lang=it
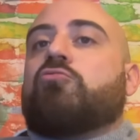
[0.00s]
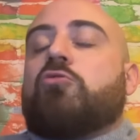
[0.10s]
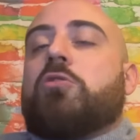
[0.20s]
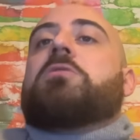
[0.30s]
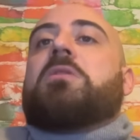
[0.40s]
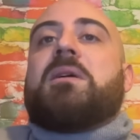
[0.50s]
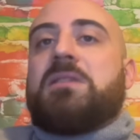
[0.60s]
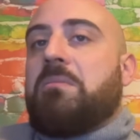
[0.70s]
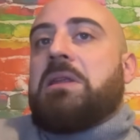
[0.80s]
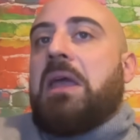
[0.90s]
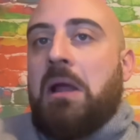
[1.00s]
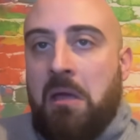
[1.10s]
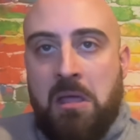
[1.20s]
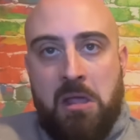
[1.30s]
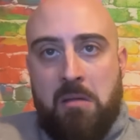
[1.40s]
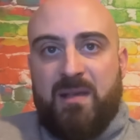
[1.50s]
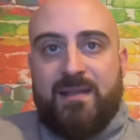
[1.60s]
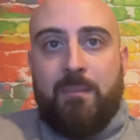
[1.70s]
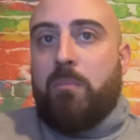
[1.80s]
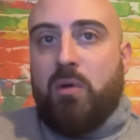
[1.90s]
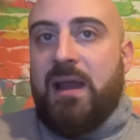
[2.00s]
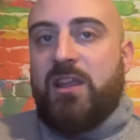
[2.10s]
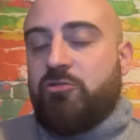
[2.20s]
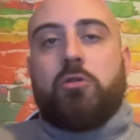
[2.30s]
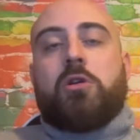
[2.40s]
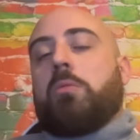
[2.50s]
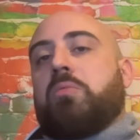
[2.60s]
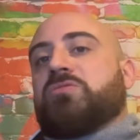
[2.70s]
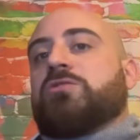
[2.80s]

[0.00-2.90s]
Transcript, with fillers: giochi in una determinata maniera, mi sembra più che lecito che lo possa